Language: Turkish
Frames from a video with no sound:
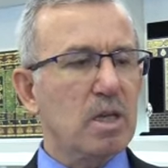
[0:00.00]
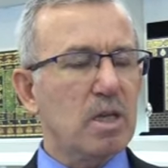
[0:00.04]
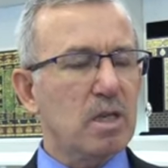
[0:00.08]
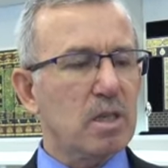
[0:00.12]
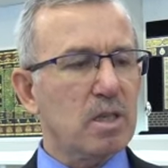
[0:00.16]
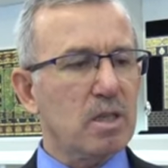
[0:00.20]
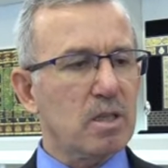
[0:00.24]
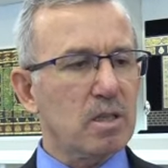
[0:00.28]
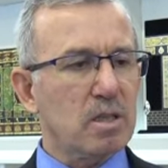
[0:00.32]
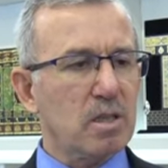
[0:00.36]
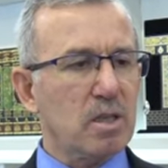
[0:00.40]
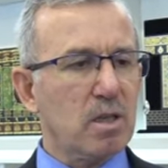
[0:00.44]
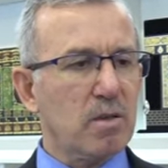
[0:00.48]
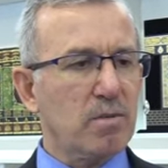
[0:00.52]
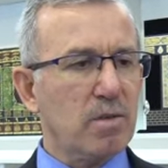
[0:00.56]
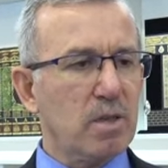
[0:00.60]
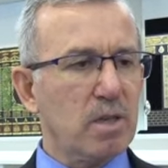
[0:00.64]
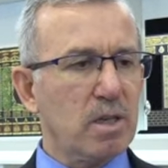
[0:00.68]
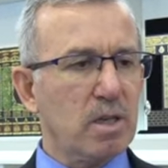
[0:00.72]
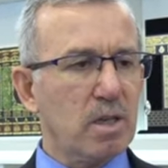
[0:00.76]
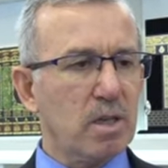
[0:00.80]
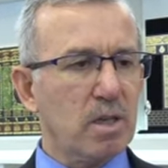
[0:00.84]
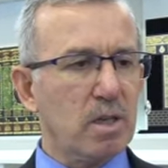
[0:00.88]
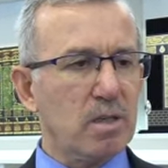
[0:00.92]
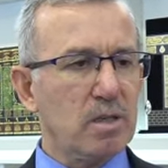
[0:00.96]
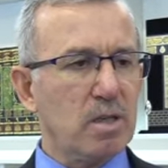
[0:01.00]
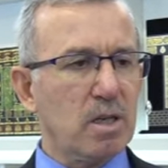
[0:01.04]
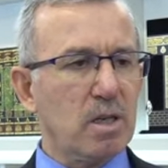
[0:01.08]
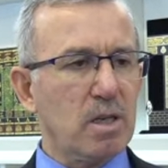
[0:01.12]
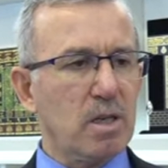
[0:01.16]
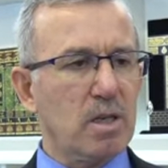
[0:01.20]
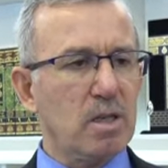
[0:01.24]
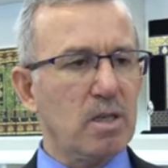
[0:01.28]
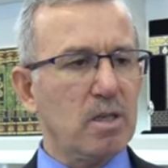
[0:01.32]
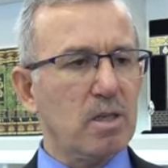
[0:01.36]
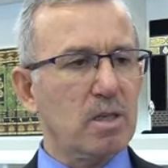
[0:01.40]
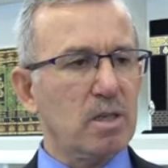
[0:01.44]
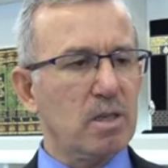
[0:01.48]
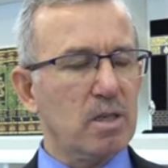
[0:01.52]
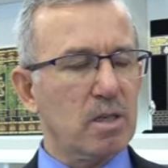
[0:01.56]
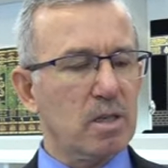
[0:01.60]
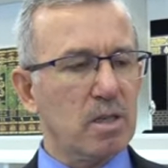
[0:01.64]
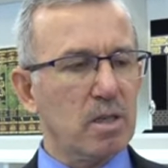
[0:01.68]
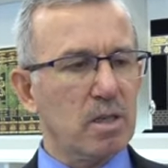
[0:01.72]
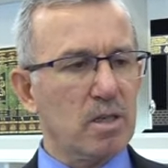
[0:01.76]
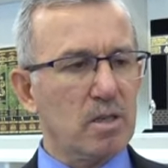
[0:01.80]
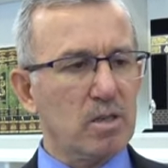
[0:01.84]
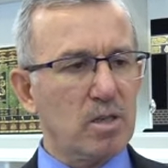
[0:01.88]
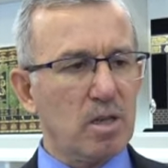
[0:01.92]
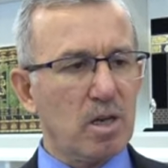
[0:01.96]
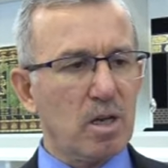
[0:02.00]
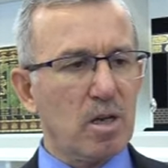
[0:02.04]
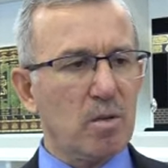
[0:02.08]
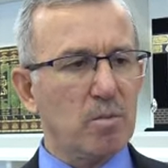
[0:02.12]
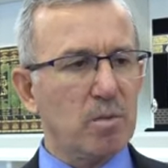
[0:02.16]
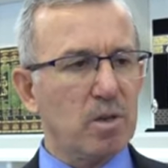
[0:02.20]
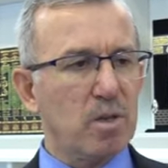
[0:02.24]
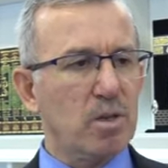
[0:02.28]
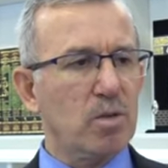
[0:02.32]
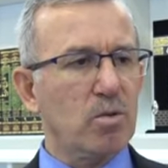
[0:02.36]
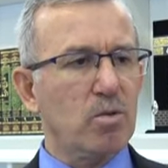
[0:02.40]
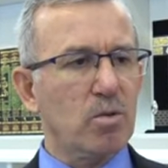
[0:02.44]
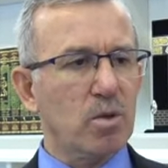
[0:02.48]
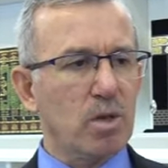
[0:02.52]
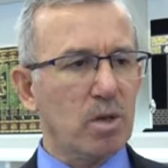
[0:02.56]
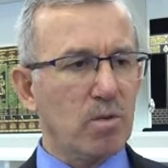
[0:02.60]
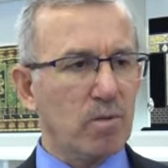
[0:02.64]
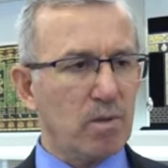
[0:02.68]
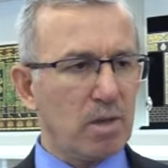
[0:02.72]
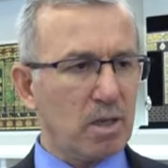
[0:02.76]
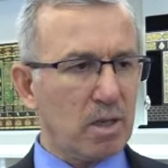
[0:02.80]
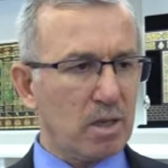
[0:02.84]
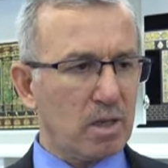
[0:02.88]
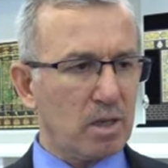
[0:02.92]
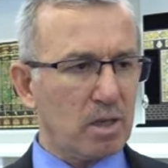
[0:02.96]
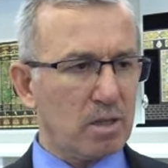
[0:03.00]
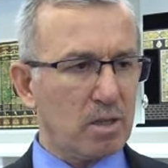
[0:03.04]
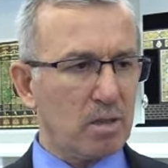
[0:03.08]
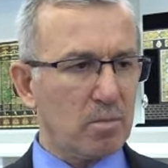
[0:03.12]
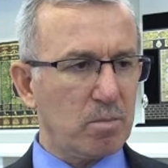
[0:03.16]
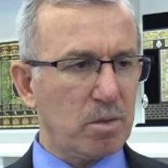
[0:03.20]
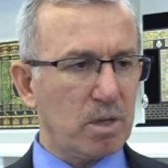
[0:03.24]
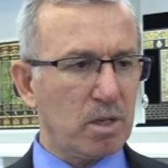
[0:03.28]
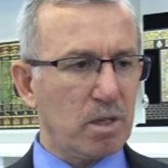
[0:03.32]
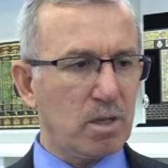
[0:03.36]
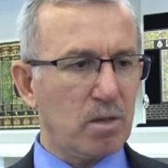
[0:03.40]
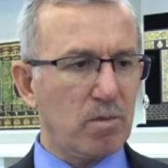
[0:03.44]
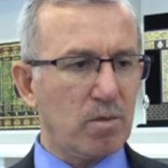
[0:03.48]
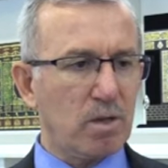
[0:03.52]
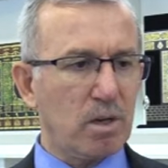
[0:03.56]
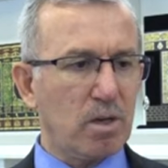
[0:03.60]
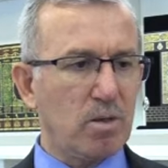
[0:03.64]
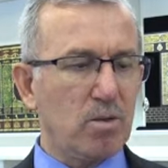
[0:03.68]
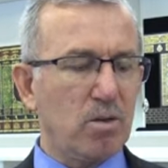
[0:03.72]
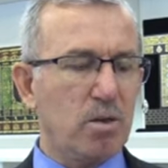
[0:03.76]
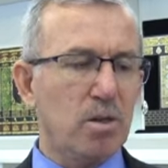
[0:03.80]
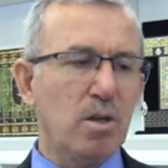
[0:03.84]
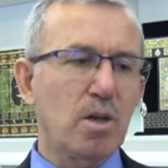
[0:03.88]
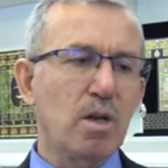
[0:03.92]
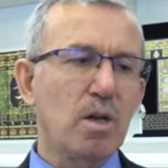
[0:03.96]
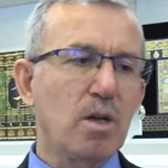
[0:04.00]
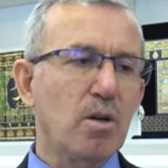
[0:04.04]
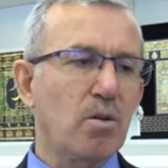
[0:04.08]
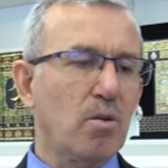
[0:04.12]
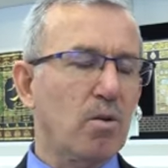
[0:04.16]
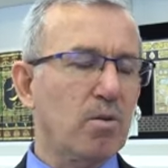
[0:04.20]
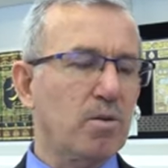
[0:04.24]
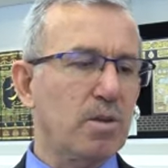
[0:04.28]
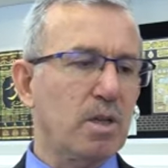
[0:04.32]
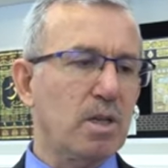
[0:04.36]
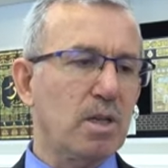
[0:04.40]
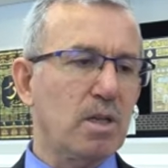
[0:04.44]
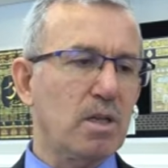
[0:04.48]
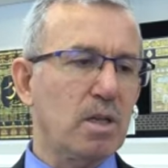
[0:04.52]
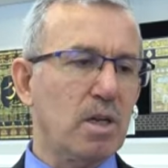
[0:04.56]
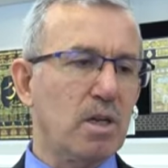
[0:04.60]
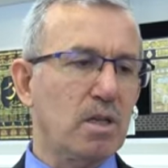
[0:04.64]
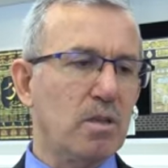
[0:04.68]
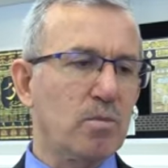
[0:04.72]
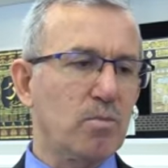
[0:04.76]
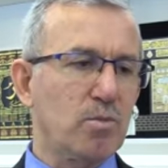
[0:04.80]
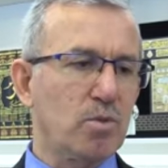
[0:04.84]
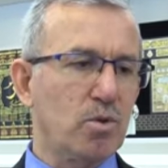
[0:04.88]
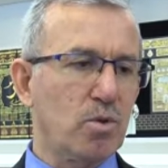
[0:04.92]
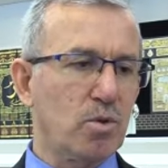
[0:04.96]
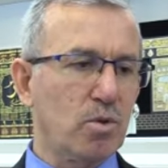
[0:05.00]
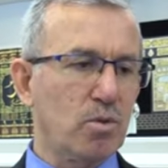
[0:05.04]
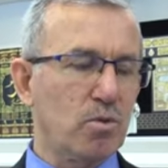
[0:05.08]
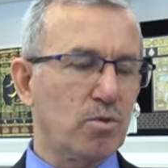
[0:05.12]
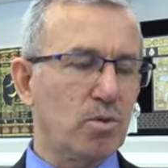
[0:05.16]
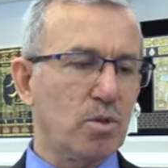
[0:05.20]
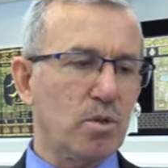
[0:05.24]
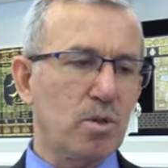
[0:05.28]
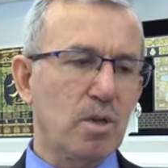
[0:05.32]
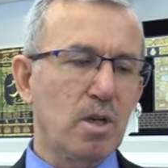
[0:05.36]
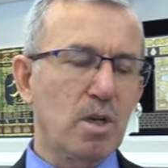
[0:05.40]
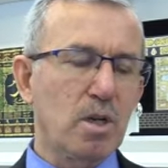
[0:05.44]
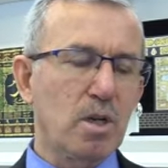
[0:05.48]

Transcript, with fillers: İtikafa girecek e, caminin görevlilerine de bilgi veriliyor. Onlara yardımcı olunuyor.